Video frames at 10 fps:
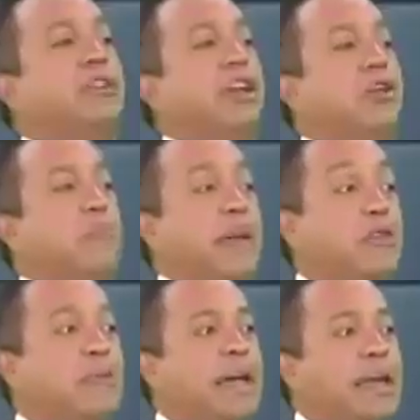En los
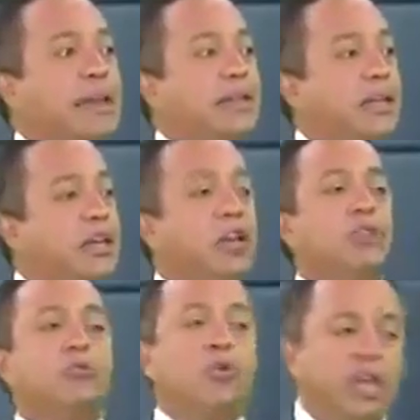medios, imagínate.
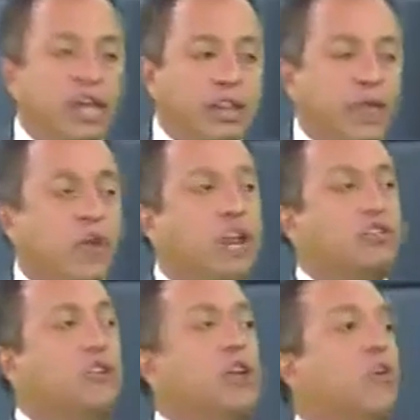Tú dijiste
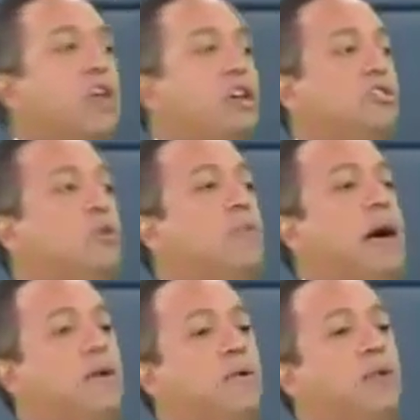violación de los derechos
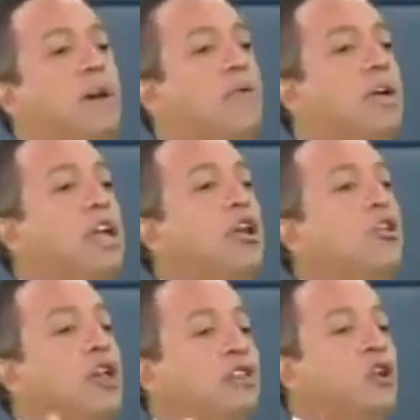humanos.
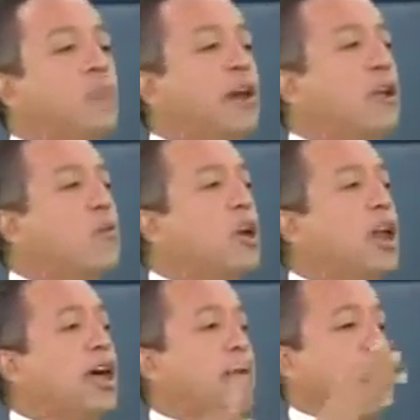Los derechos humanos los
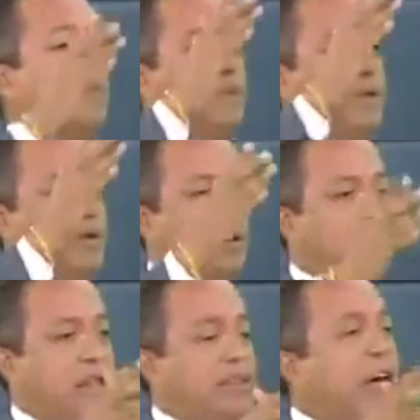viola
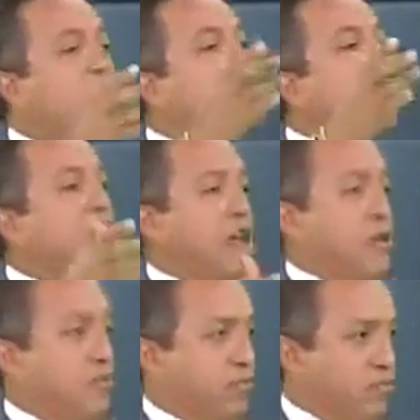el Estado, el
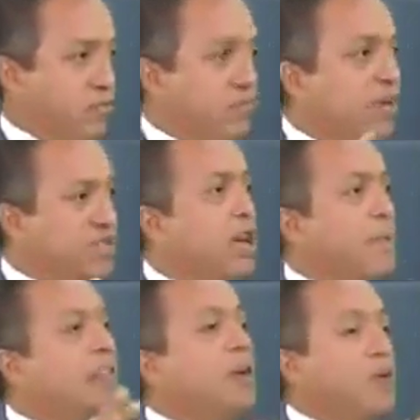gobierno.
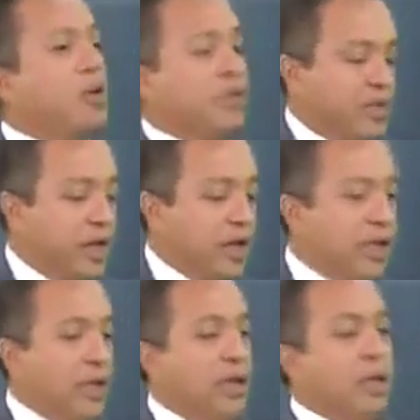Básicamente el gobierno.
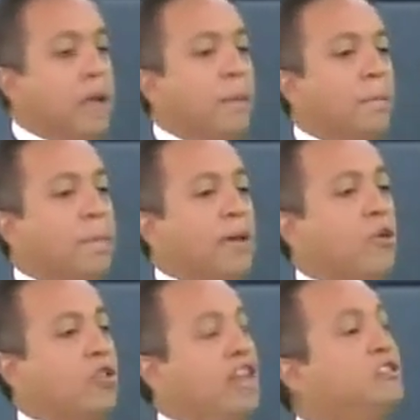
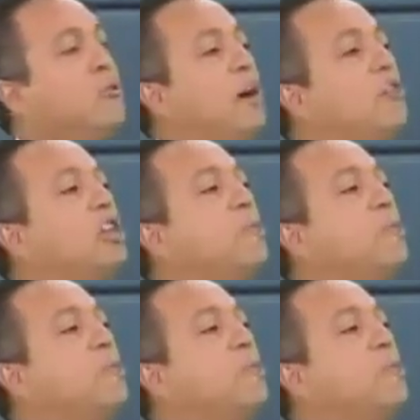Pero derechos humanos